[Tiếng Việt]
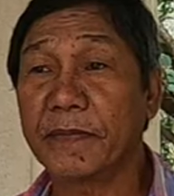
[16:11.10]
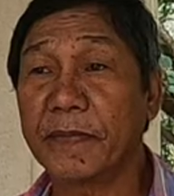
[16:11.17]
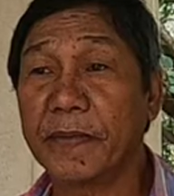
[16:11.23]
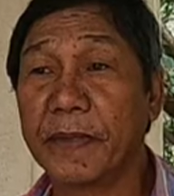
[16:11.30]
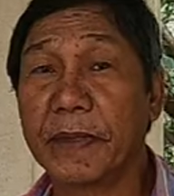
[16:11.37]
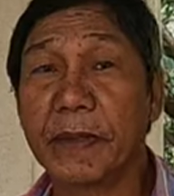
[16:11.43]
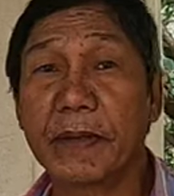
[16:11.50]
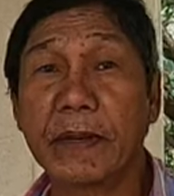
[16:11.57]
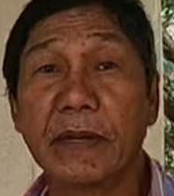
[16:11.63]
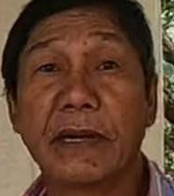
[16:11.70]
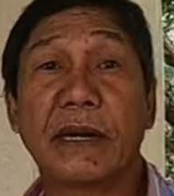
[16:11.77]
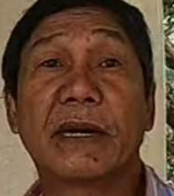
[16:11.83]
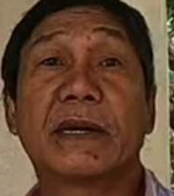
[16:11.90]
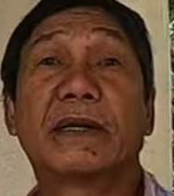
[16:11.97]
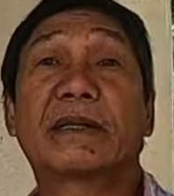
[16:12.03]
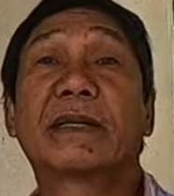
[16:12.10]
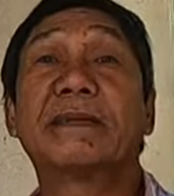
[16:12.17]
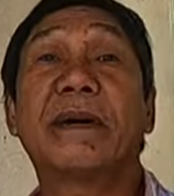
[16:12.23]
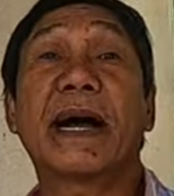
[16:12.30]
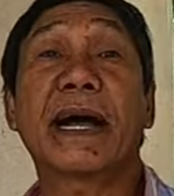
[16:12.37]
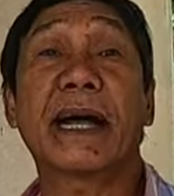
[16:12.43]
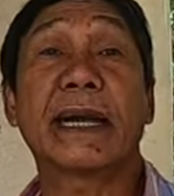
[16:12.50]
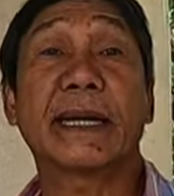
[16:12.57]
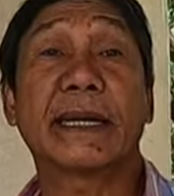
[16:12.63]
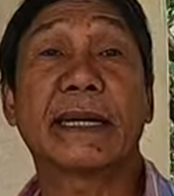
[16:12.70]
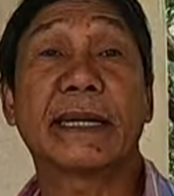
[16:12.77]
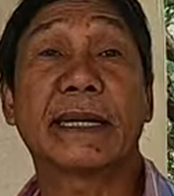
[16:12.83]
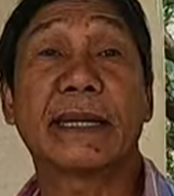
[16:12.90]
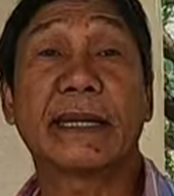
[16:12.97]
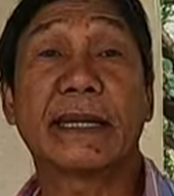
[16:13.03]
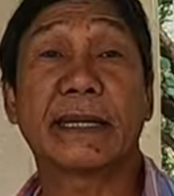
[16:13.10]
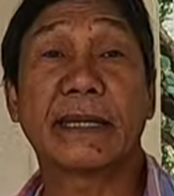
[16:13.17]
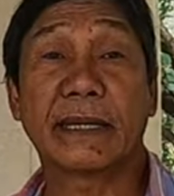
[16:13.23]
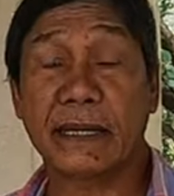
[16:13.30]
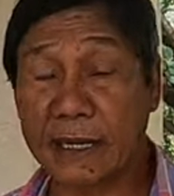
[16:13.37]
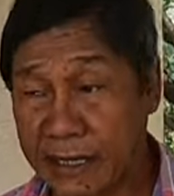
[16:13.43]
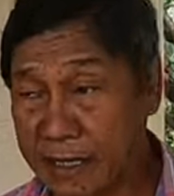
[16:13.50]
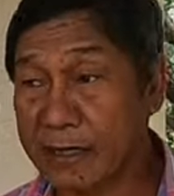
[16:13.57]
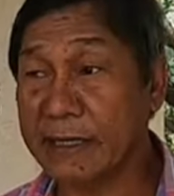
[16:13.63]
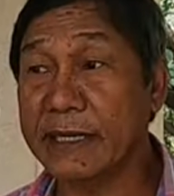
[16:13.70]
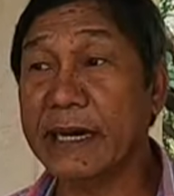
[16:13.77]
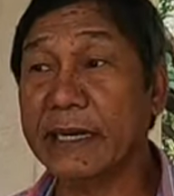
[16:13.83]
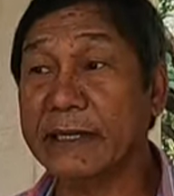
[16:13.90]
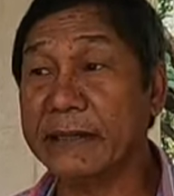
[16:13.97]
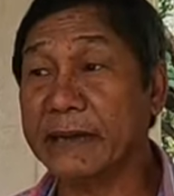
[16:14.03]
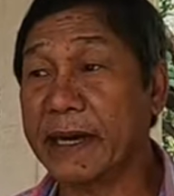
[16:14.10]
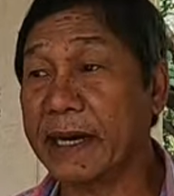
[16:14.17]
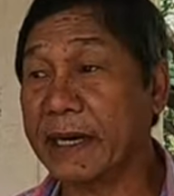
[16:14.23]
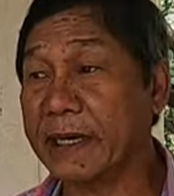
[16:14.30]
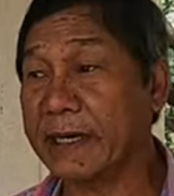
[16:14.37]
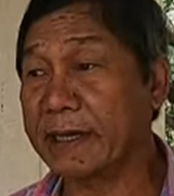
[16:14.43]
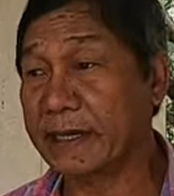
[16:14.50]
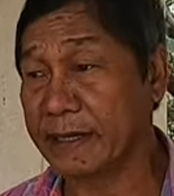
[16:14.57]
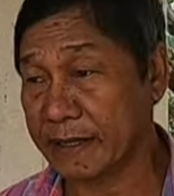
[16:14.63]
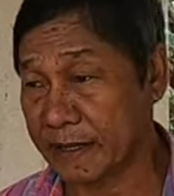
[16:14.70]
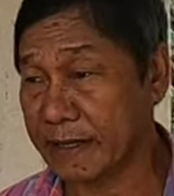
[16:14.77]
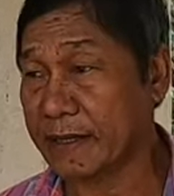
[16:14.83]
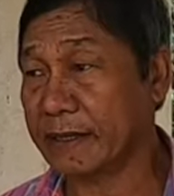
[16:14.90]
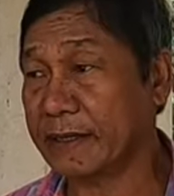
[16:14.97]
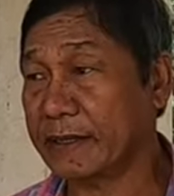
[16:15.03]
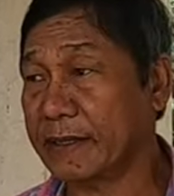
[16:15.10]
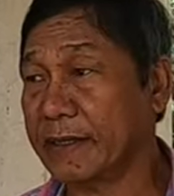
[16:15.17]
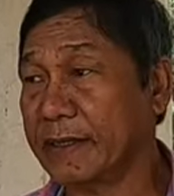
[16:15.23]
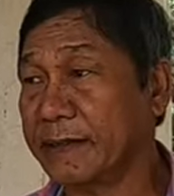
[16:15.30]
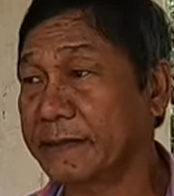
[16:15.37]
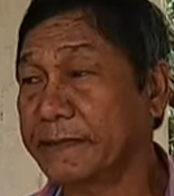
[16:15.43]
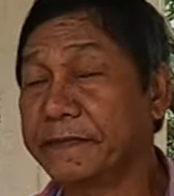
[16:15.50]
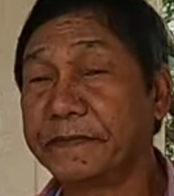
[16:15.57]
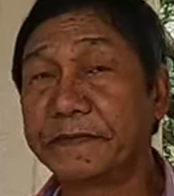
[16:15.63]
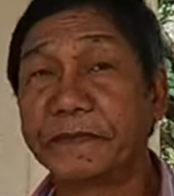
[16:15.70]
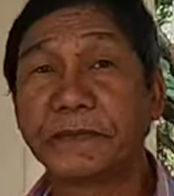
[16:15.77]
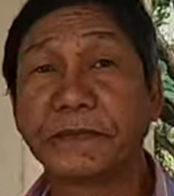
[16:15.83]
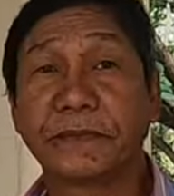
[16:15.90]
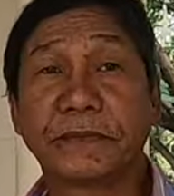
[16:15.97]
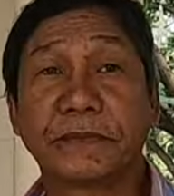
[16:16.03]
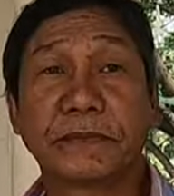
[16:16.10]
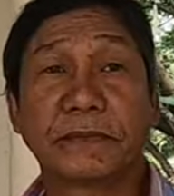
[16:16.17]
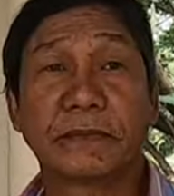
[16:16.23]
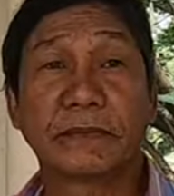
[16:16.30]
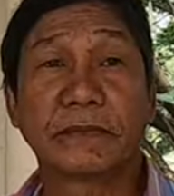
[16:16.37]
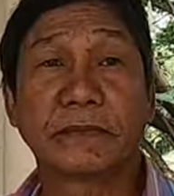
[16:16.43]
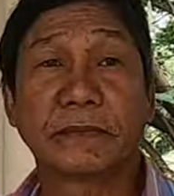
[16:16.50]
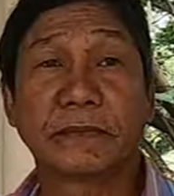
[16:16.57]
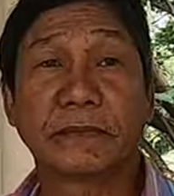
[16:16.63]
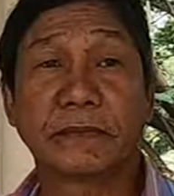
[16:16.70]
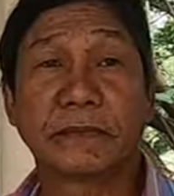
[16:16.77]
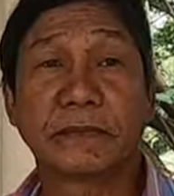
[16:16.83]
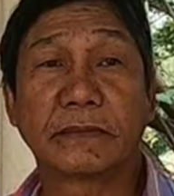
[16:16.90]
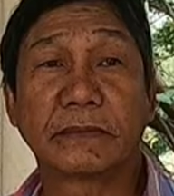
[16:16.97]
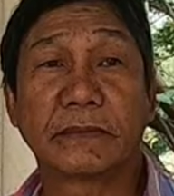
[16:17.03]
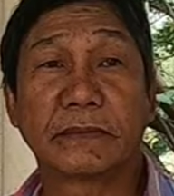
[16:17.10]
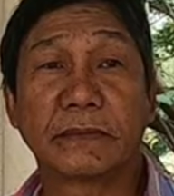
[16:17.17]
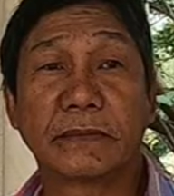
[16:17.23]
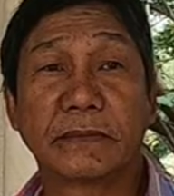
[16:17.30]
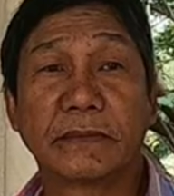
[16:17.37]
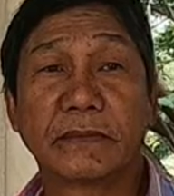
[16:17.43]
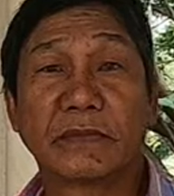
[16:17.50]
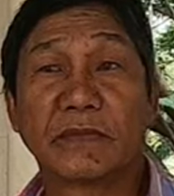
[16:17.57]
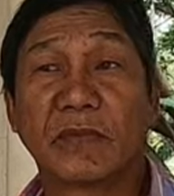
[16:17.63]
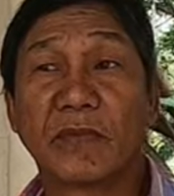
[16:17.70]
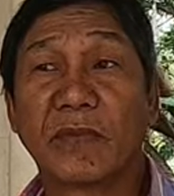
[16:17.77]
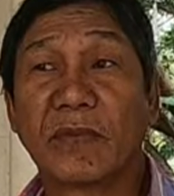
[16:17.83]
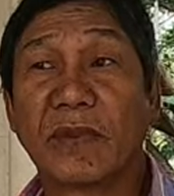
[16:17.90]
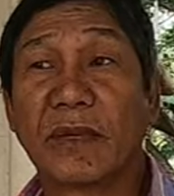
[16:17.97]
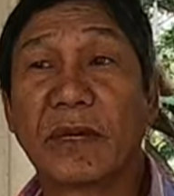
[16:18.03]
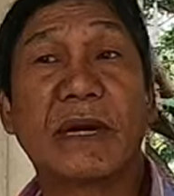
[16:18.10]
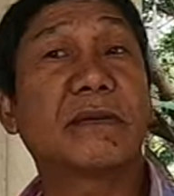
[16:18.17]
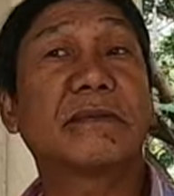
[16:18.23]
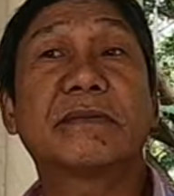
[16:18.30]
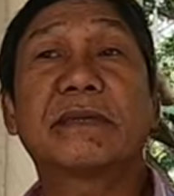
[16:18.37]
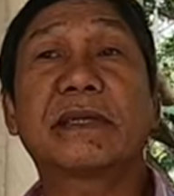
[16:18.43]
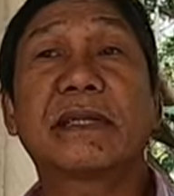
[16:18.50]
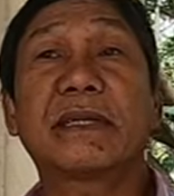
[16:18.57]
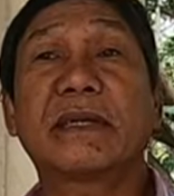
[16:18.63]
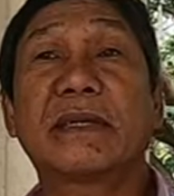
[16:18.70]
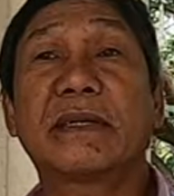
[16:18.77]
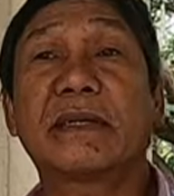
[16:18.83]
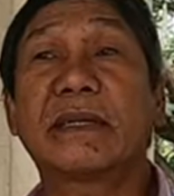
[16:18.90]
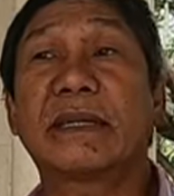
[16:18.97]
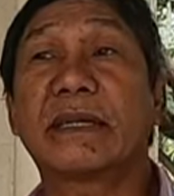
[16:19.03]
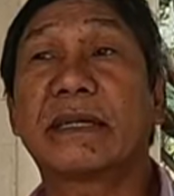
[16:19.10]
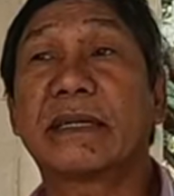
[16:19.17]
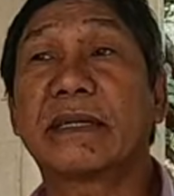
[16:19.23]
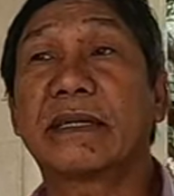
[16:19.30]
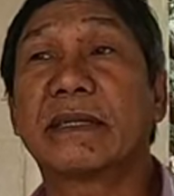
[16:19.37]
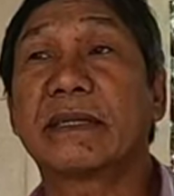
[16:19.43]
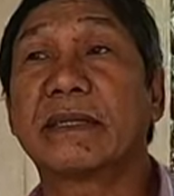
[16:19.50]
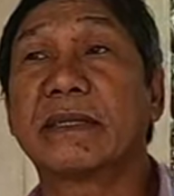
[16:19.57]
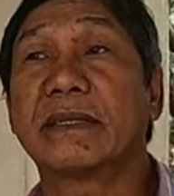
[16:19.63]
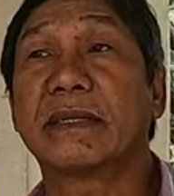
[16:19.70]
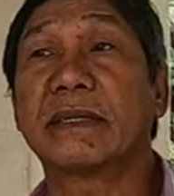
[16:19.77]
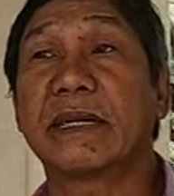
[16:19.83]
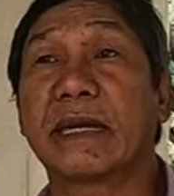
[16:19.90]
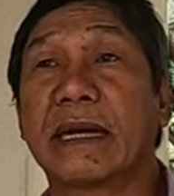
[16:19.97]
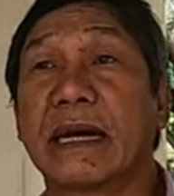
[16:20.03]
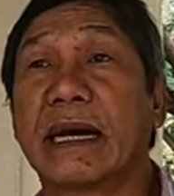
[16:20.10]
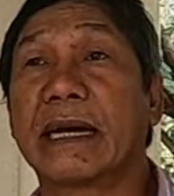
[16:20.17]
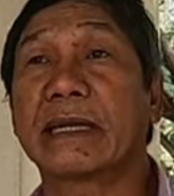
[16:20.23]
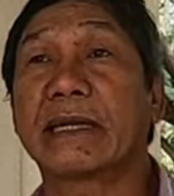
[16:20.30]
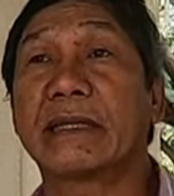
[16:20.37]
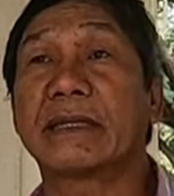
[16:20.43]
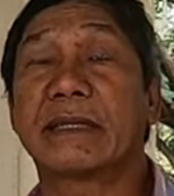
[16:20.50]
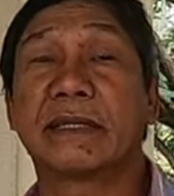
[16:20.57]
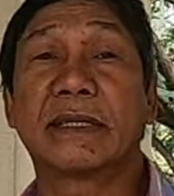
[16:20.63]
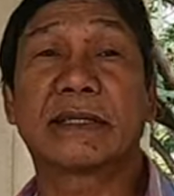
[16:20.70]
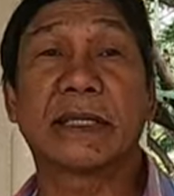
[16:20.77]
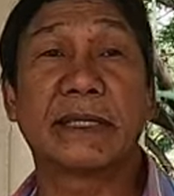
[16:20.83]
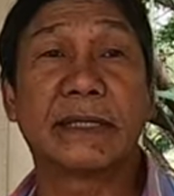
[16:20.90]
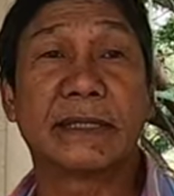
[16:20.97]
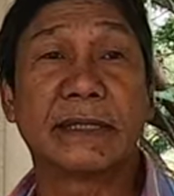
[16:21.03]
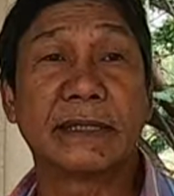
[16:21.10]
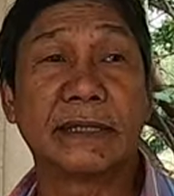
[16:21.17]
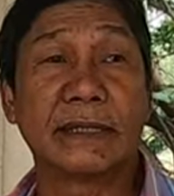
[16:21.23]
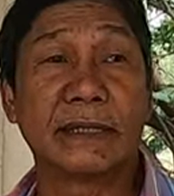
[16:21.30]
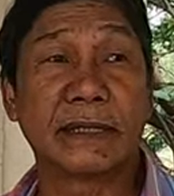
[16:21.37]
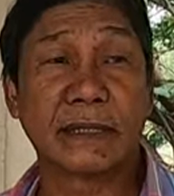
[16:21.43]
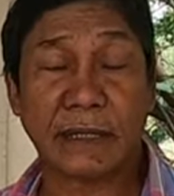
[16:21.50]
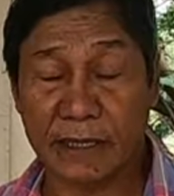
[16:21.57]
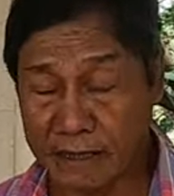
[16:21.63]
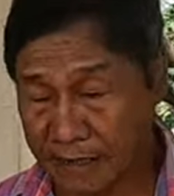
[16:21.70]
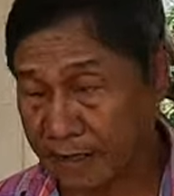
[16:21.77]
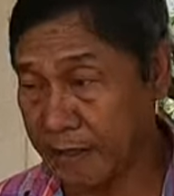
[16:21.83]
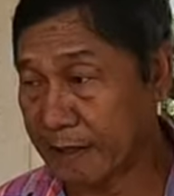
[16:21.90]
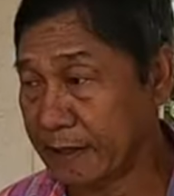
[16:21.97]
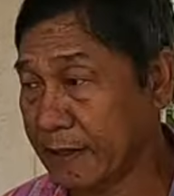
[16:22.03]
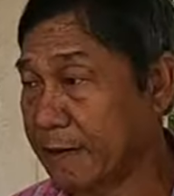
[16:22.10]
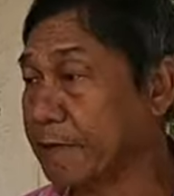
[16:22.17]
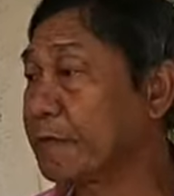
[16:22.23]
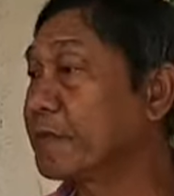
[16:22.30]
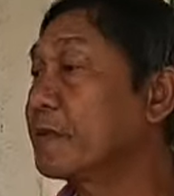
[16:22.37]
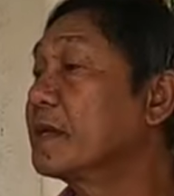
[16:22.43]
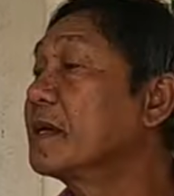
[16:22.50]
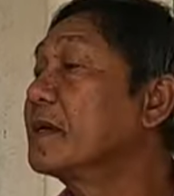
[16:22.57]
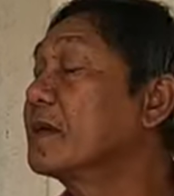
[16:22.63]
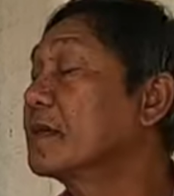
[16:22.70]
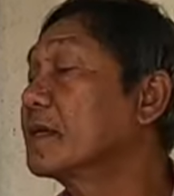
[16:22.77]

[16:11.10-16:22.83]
của bà à, thứ ba à. à người vợ thứ ba à, dạ đó. là cái um, là bà đang ở đà lạt không cái đó là người đà lạt là người thứ tư dạ ờ ông